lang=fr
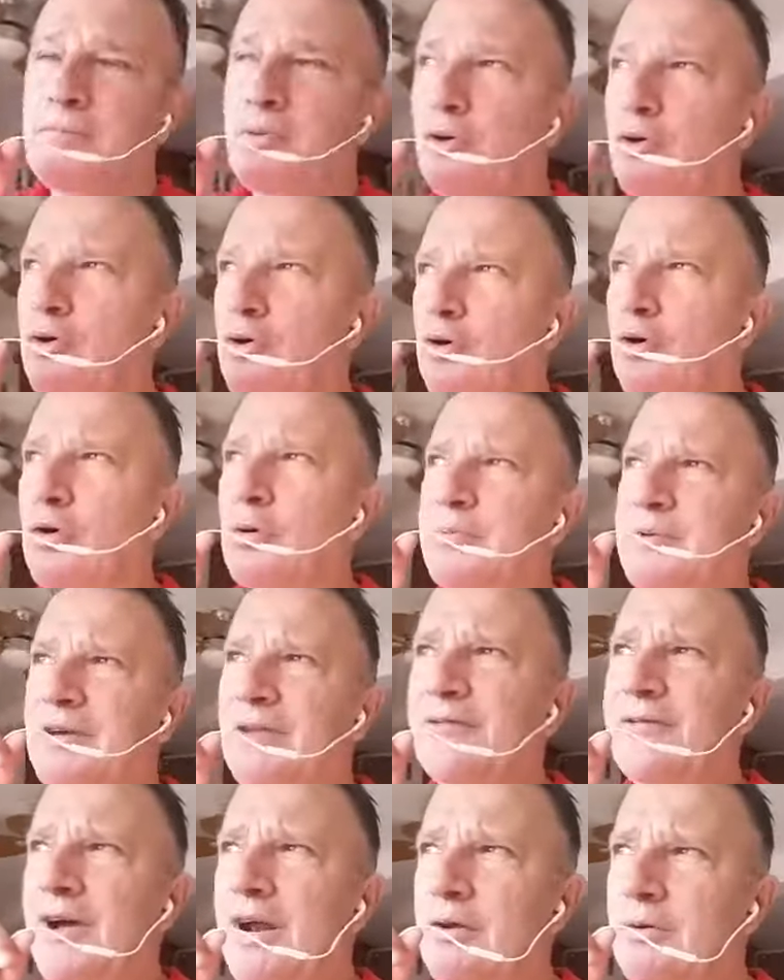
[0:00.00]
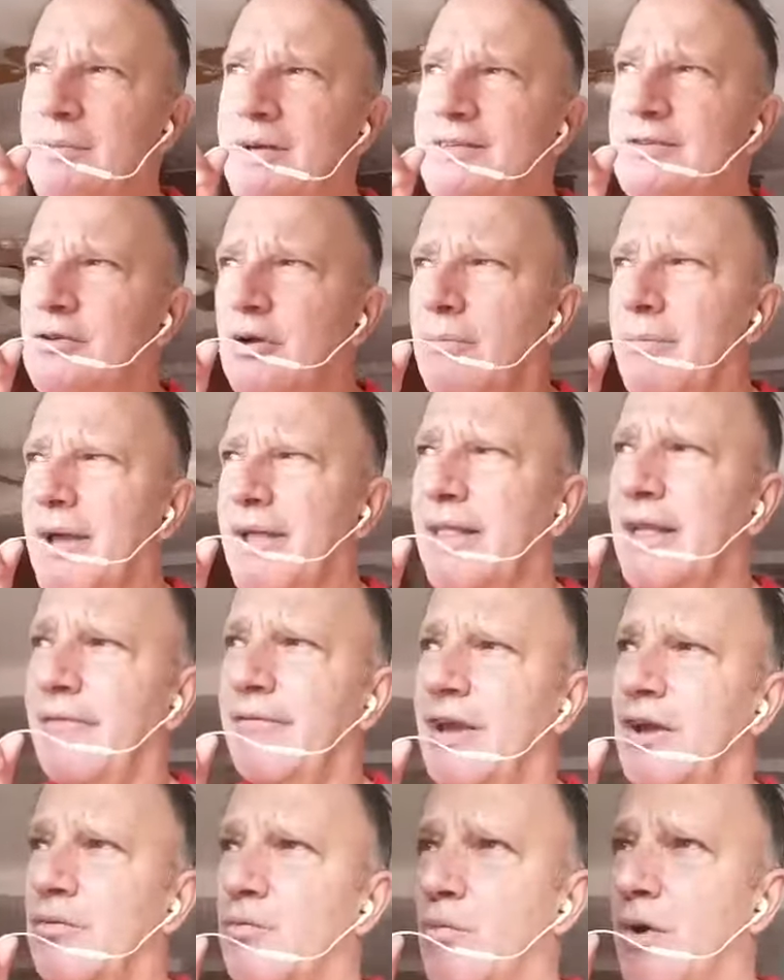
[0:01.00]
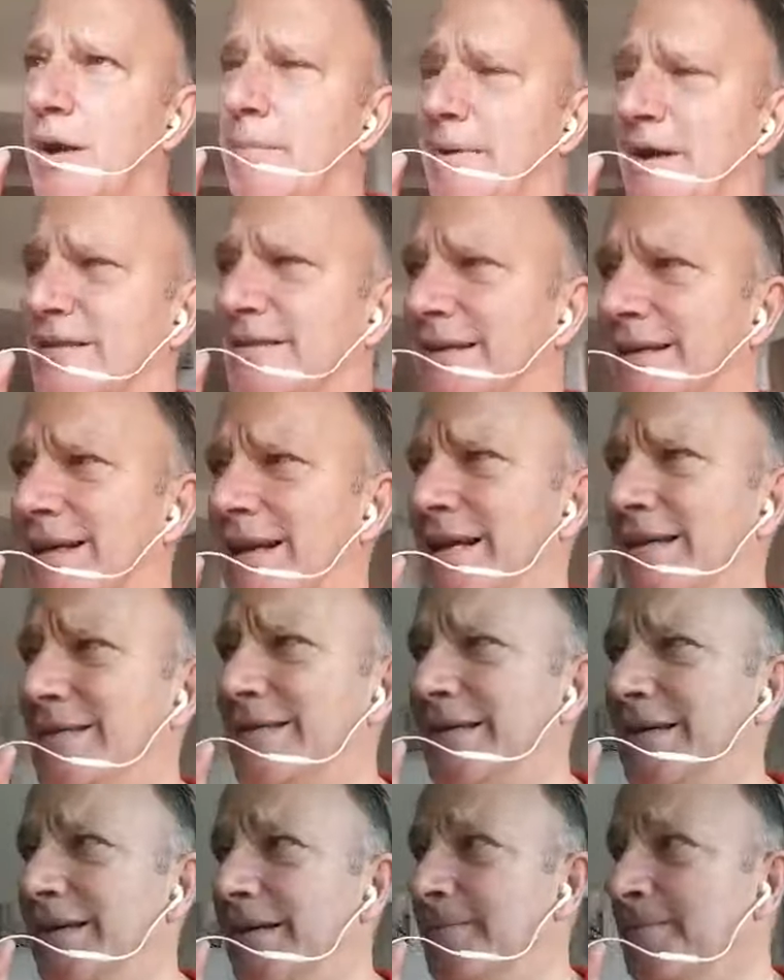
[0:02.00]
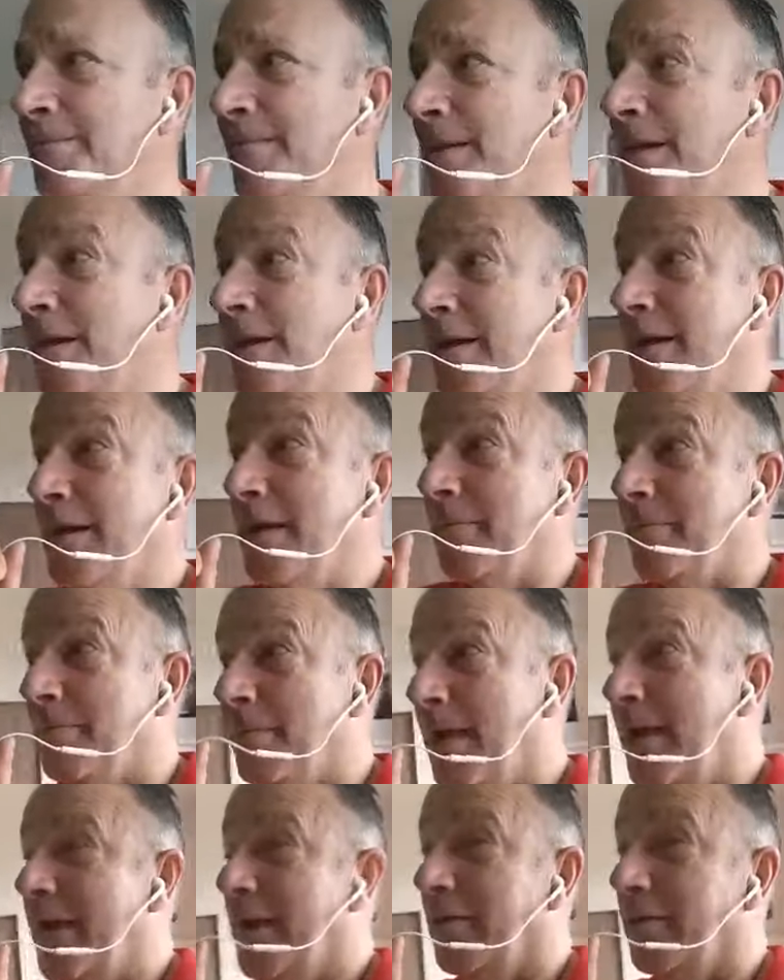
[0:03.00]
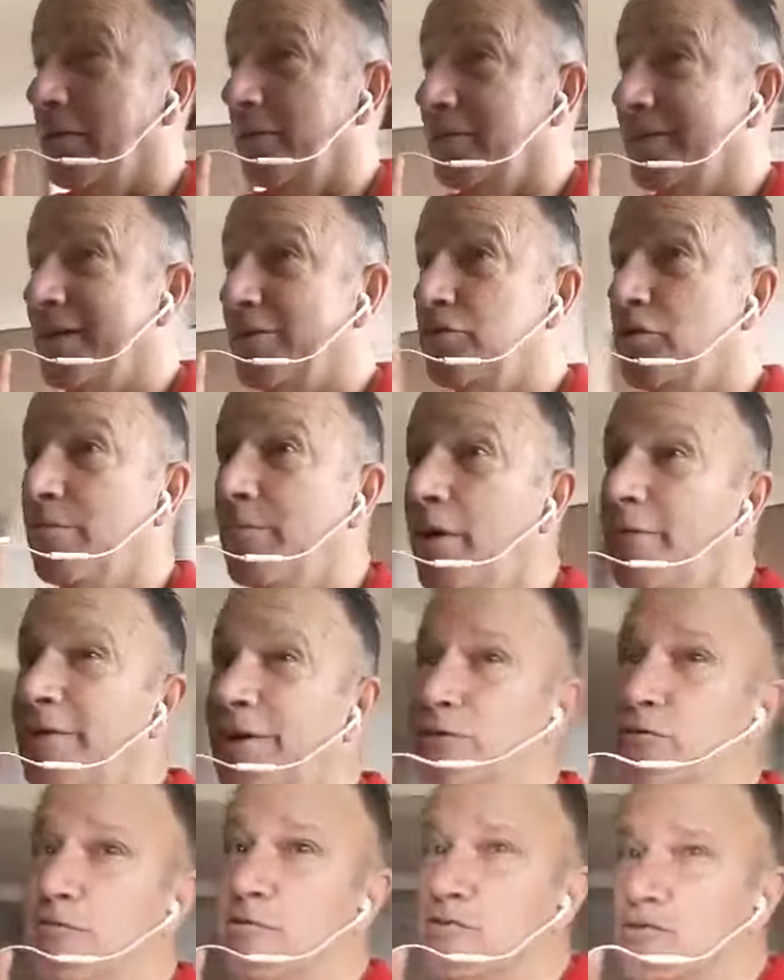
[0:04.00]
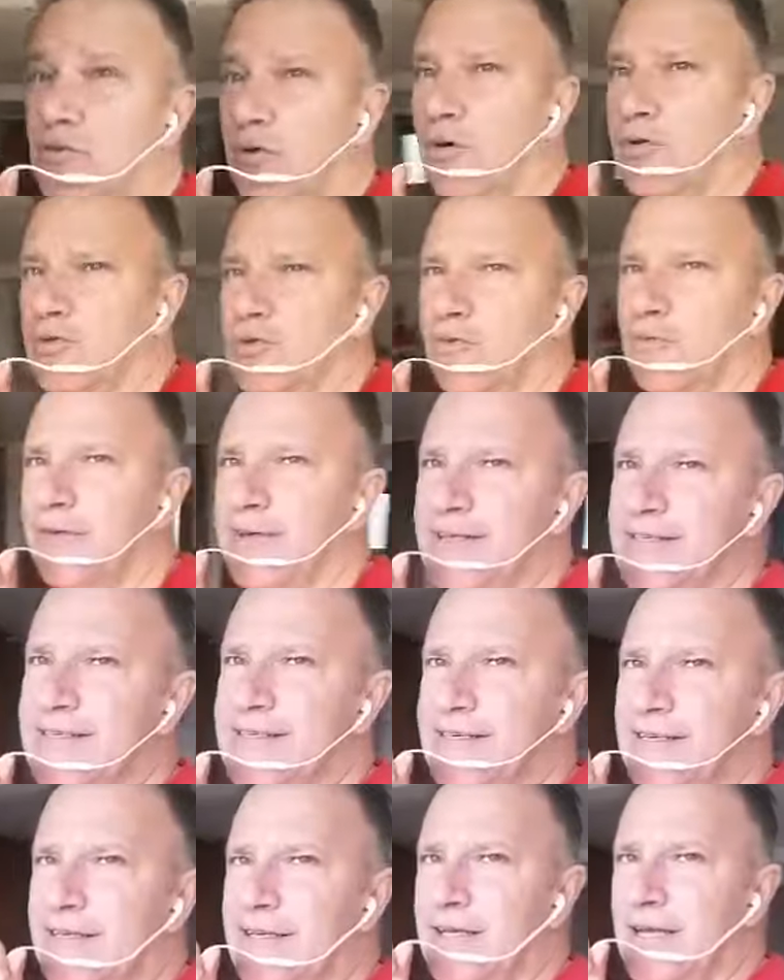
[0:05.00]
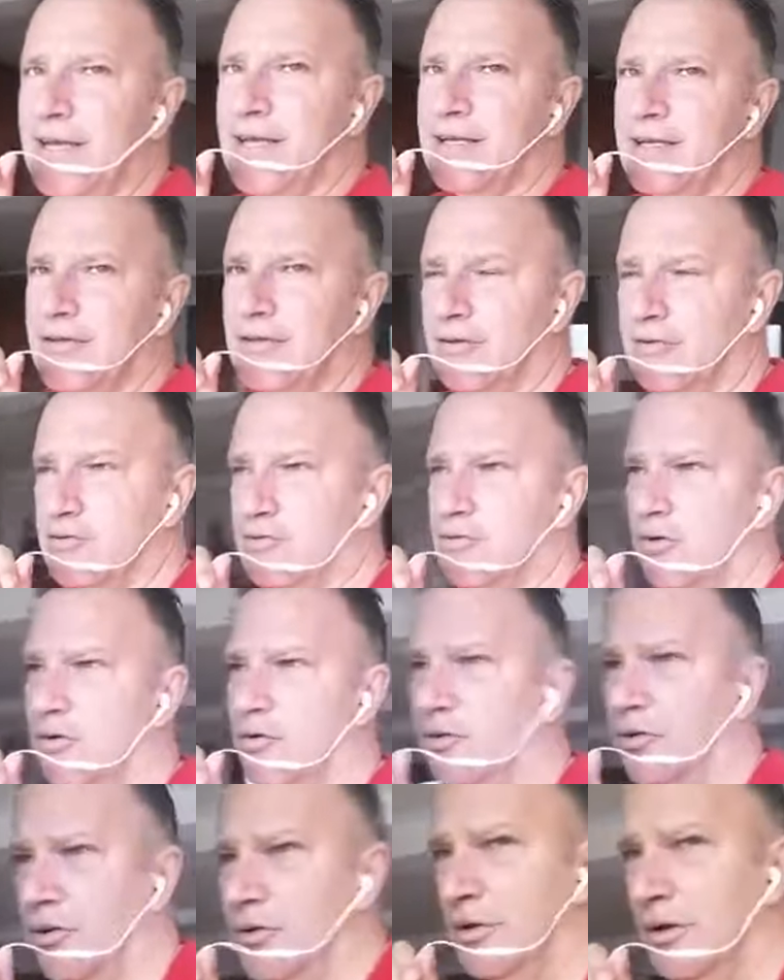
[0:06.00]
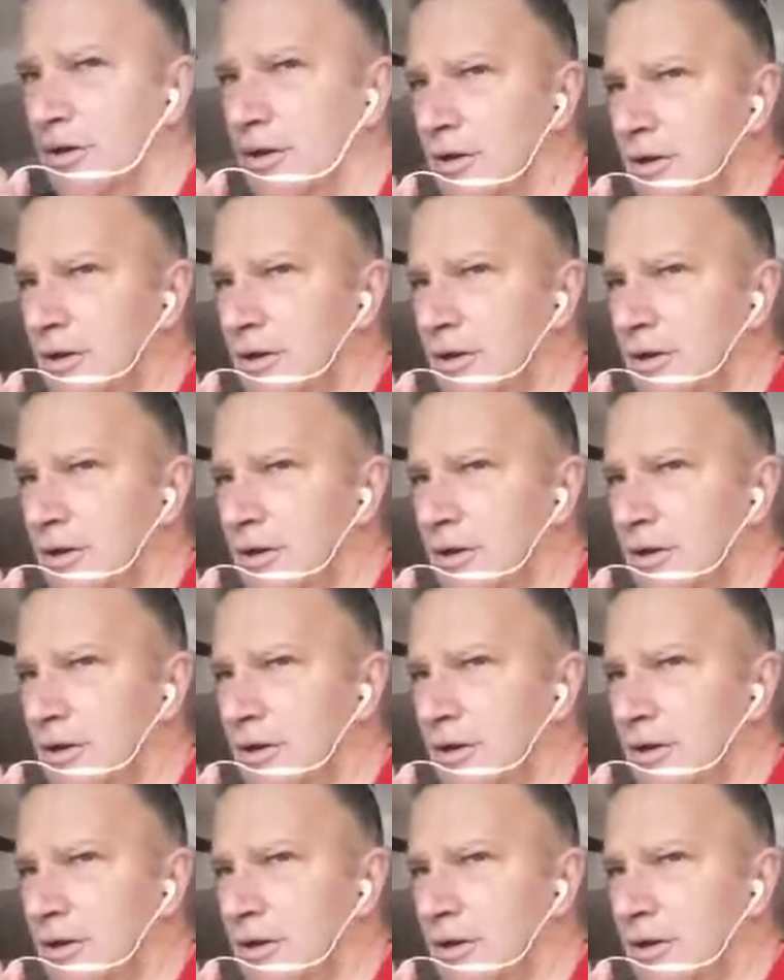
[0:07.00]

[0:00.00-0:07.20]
pour le groupe qui fera le mastermind avec moi à partir de lundi. Mais euh, dès demain, on va tous se retrouver ici, dans ce lieu,